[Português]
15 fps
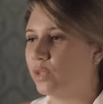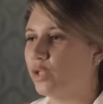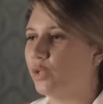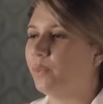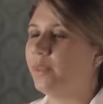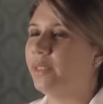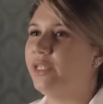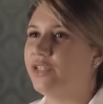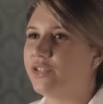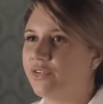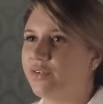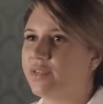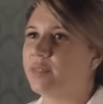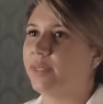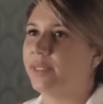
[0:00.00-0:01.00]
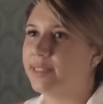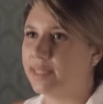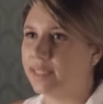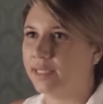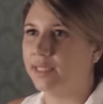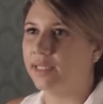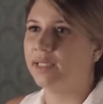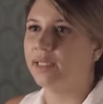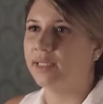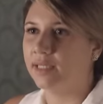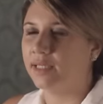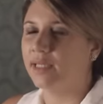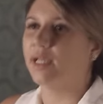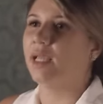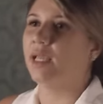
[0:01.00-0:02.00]
Quando eu planejei fazer medicina,
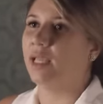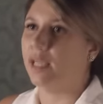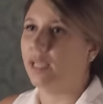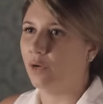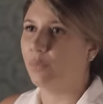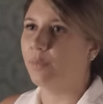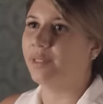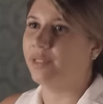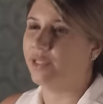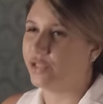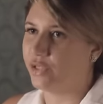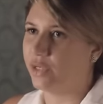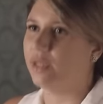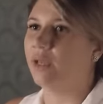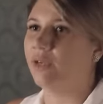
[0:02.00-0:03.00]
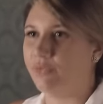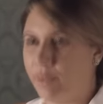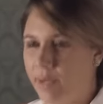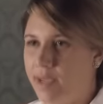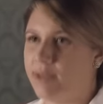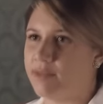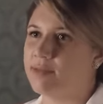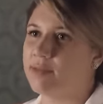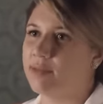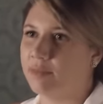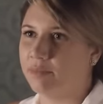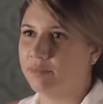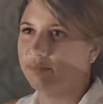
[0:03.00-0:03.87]
eu planejei FPS.